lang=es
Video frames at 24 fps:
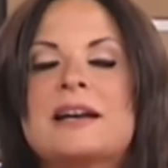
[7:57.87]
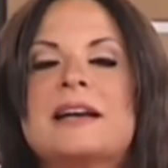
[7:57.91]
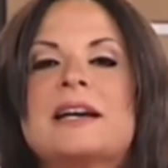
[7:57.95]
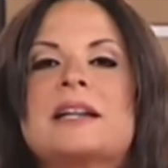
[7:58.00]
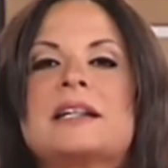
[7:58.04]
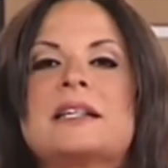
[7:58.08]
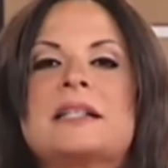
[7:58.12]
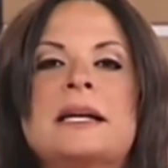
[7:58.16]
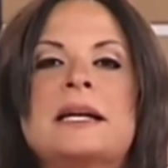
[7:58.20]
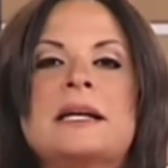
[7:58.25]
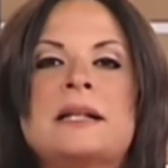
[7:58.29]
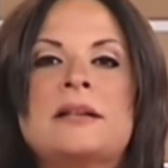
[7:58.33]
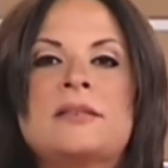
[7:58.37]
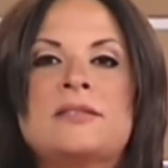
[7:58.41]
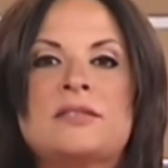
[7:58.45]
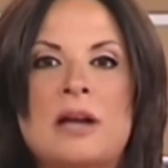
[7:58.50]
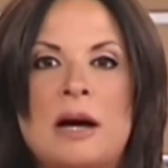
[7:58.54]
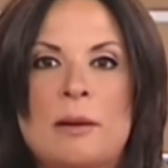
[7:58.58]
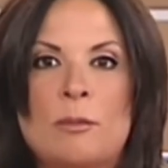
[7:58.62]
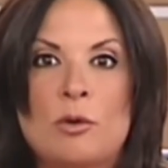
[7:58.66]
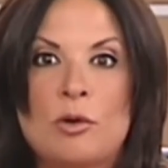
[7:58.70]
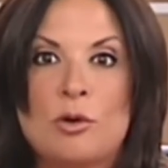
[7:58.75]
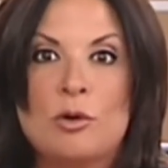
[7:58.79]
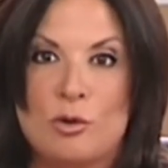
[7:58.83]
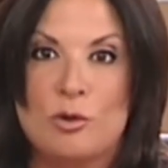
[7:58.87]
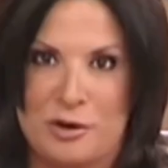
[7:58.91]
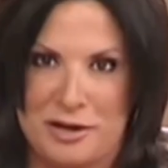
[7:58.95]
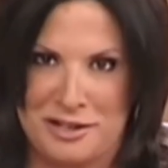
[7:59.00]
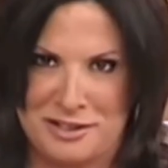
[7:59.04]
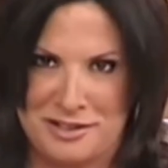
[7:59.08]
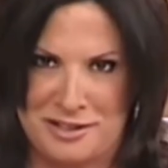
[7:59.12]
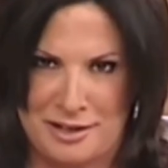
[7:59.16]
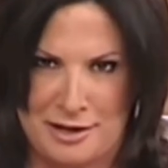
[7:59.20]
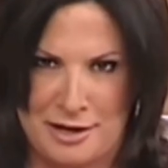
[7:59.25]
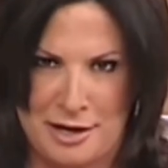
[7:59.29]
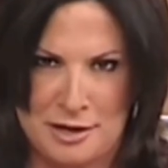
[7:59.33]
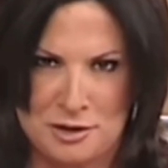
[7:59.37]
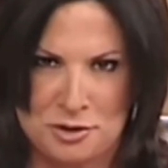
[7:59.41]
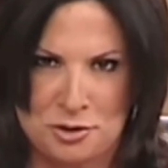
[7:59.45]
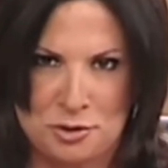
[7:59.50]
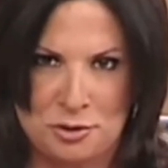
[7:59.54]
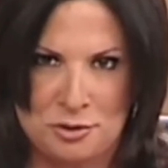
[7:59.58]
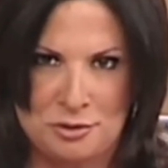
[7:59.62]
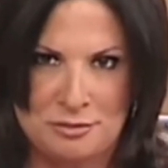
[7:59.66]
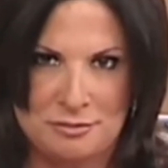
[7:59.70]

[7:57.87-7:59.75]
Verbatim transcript: que regresamos con este caso.